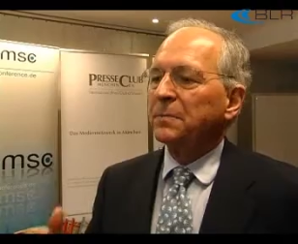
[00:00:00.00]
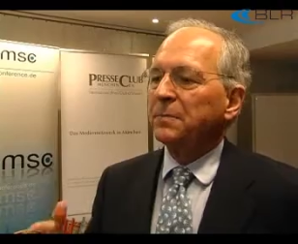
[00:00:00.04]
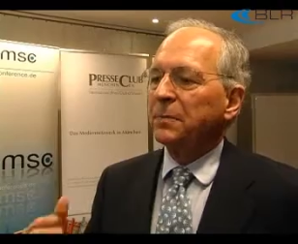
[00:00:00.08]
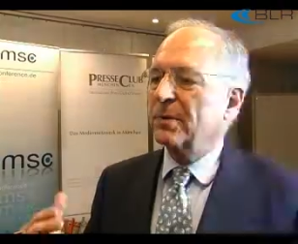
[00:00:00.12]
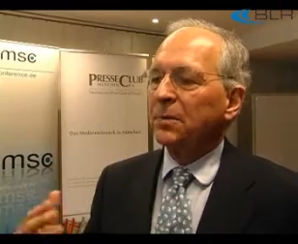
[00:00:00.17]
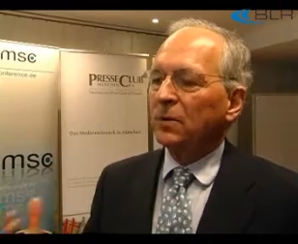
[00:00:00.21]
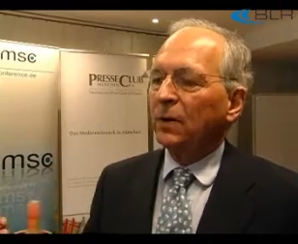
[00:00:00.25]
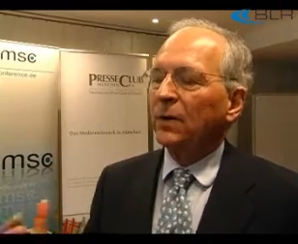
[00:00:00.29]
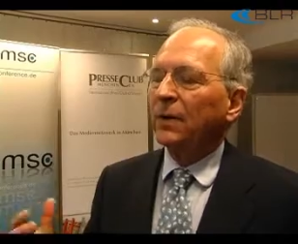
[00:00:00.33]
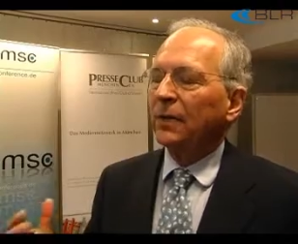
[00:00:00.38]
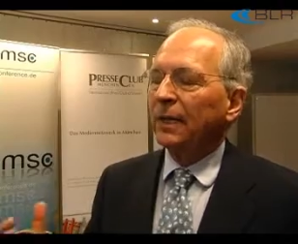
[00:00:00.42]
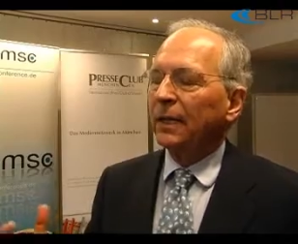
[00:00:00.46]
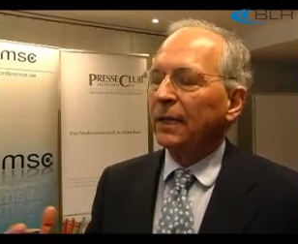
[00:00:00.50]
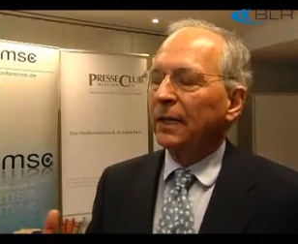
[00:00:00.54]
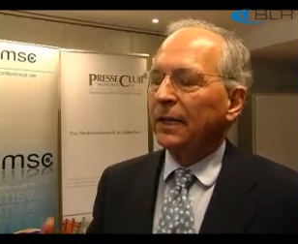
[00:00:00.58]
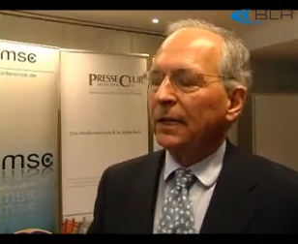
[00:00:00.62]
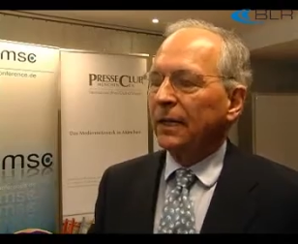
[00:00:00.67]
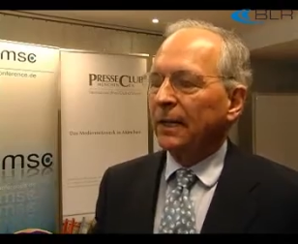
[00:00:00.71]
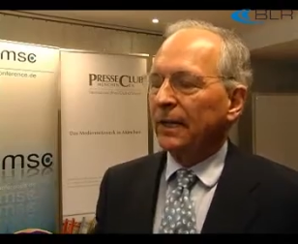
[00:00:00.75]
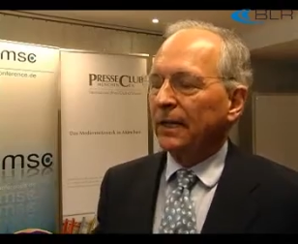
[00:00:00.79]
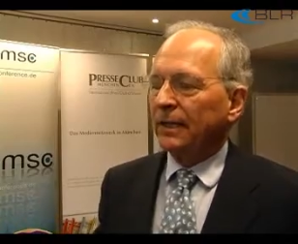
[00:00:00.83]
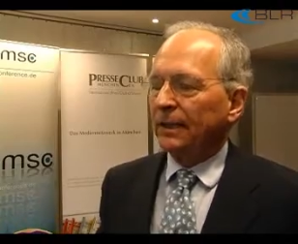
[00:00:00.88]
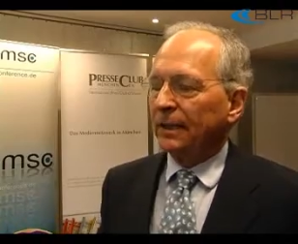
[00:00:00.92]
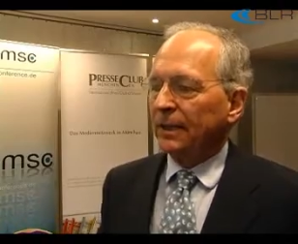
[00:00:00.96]
besondere
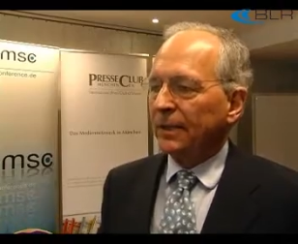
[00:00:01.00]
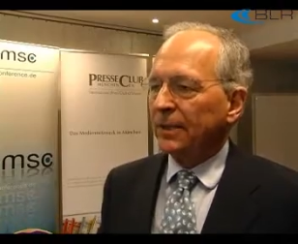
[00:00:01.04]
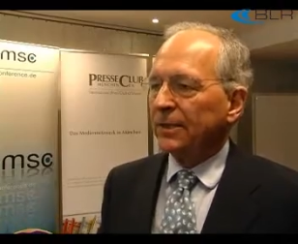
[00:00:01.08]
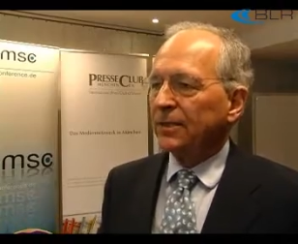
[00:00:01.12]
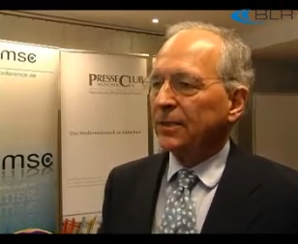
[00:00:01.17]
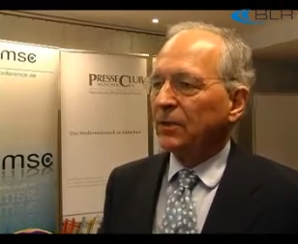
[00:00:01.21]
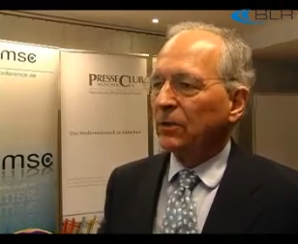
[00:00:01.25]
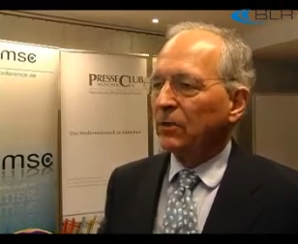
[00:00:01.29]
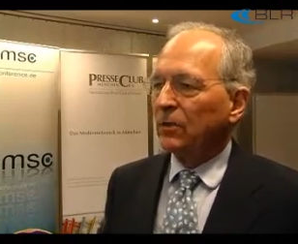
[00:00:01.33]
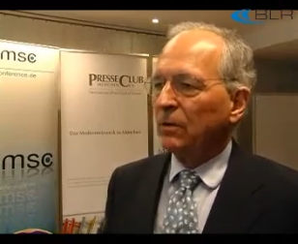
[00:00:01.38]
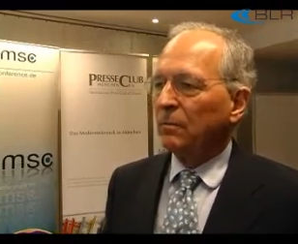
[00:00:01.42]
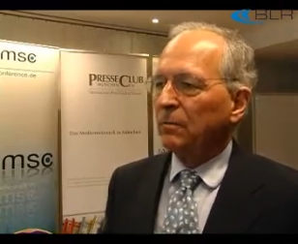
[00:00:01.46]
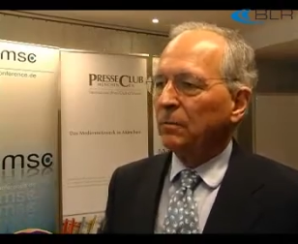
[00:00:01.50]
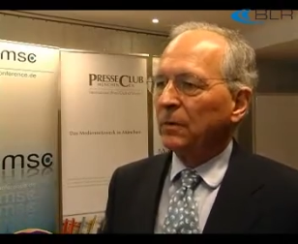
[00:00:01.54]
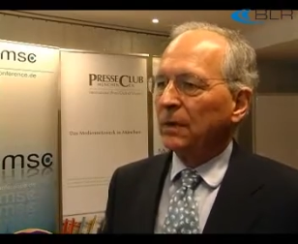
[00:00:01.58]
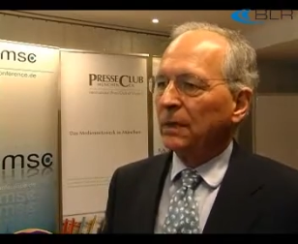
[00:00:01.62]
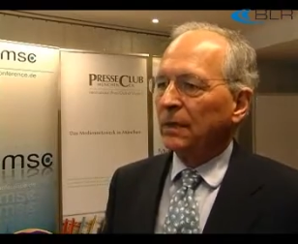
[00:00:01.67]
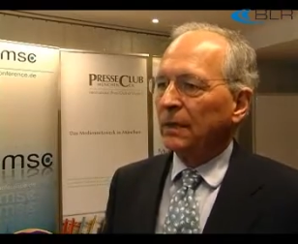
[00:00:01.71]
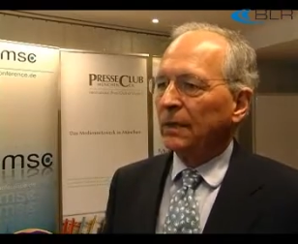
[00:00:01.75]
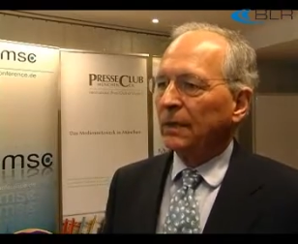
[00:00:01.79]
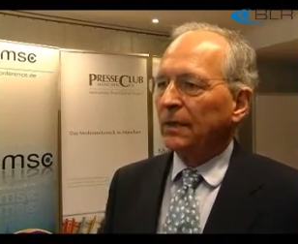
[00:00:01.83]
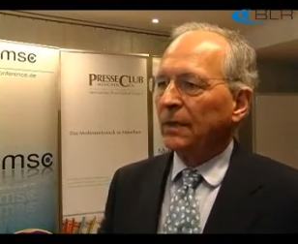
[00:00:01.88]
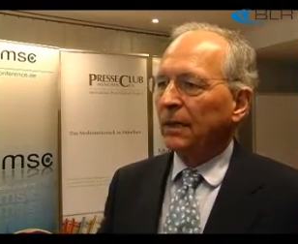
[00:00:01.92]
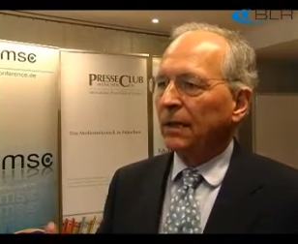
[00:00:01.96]
Charakteristikum
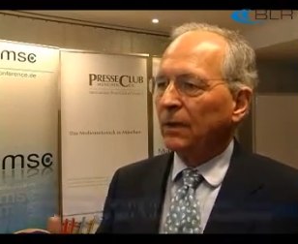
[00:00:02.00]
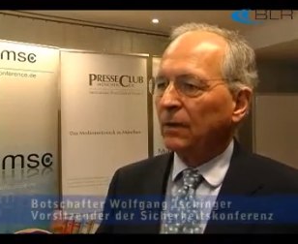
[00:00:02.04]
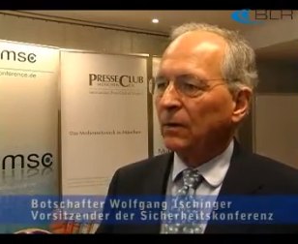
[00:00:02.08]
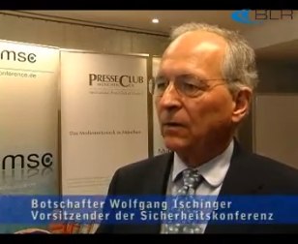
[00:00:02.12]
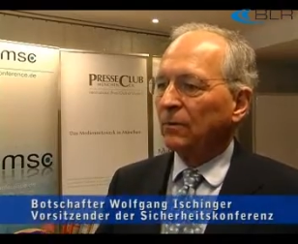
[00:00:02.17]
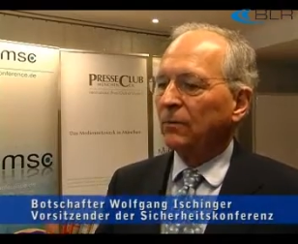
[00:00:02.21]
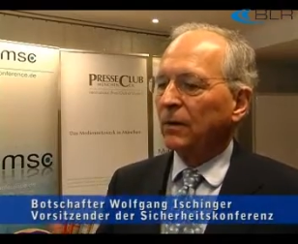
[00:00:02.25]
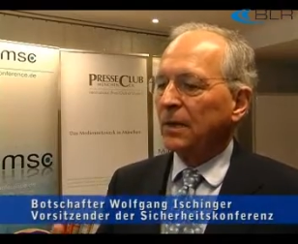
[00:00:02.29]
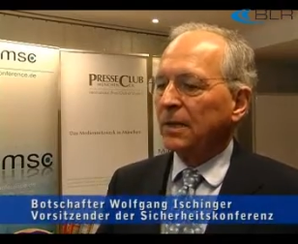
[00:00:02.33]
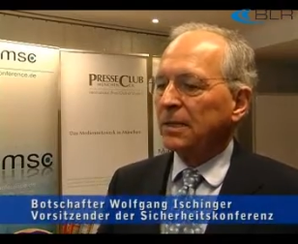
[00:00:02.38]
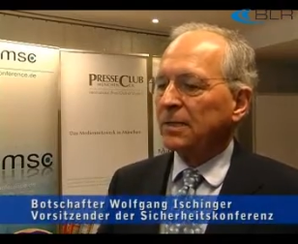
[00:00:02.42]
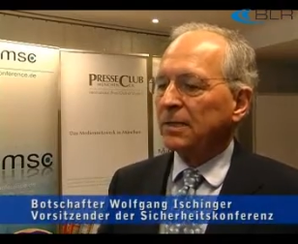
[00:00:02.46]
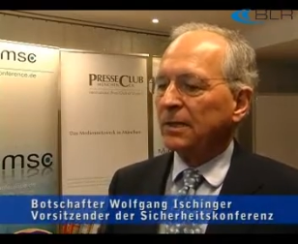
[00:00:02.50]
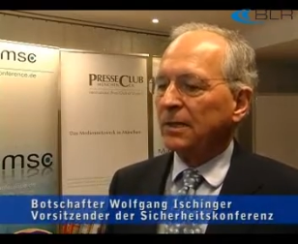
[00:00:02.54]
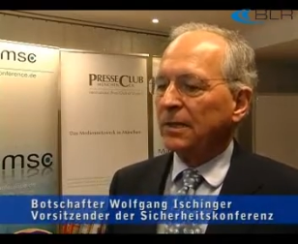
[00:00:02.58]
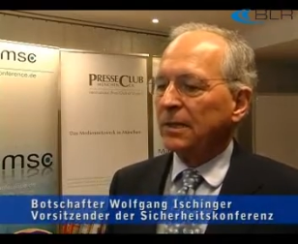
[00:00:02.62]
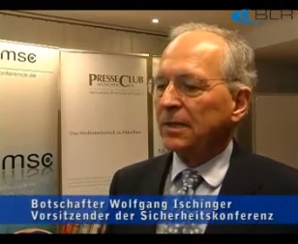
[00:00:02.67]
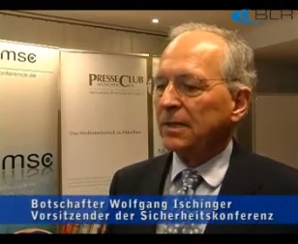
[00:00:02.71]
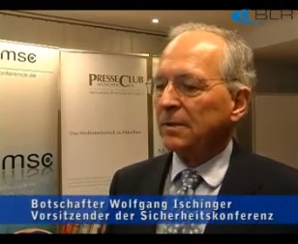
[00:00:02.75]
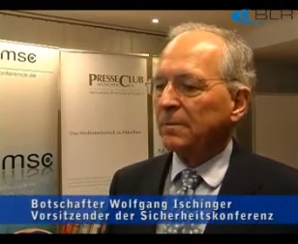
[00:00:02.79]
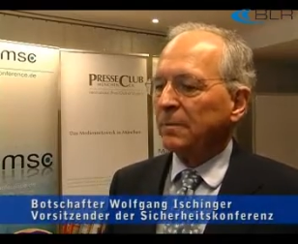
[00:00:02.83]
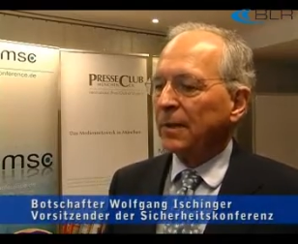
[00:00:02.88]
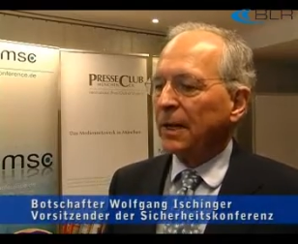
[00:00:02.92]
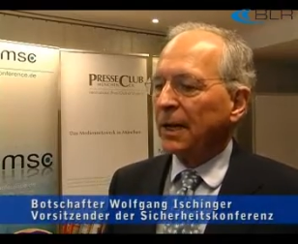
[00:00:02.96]
der Konferenz in
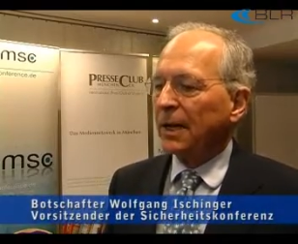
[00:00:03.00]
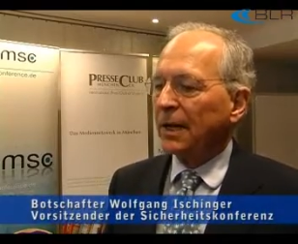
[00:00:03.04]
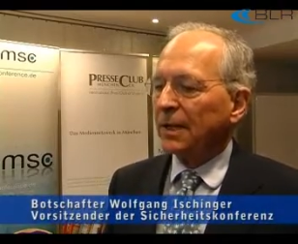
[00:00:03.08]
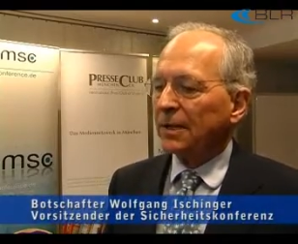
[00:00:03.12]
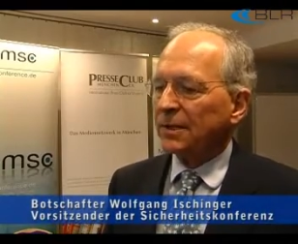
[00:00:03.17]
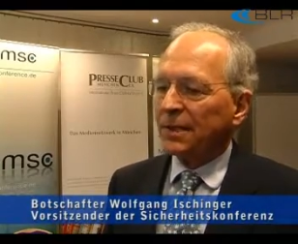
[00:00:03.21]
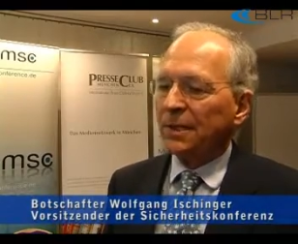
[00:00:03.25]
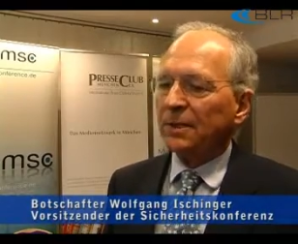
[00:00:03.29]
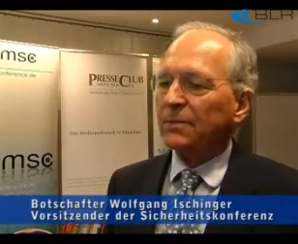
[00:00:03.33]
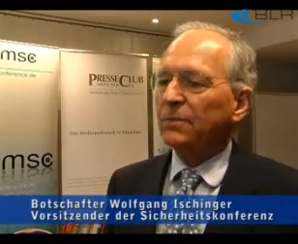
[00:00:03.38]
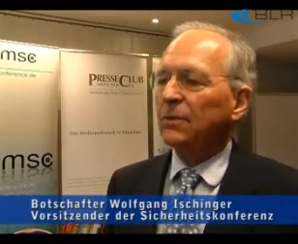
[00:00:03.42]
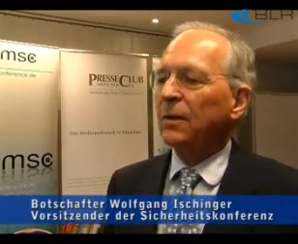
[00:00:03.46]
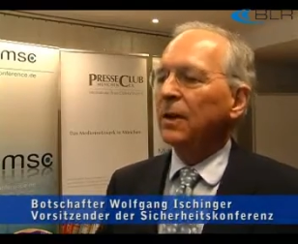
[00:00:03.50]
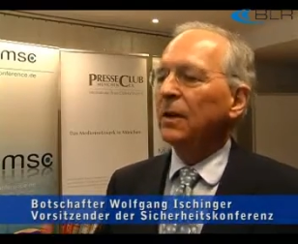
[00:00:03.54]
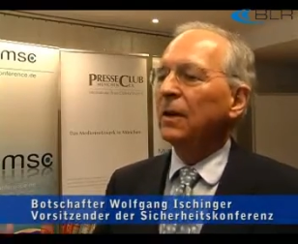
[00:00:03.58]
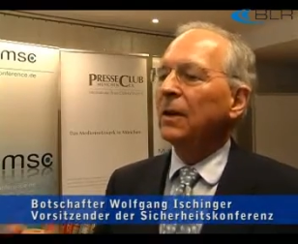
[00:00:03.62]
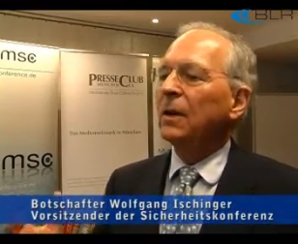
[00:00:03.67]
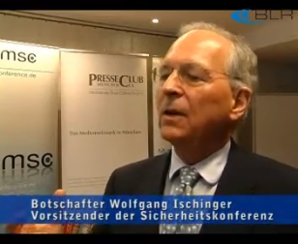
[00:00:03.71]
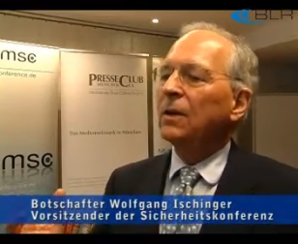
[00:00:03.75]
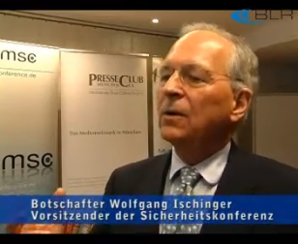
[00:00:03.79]
diesem Jahr ist, dass wir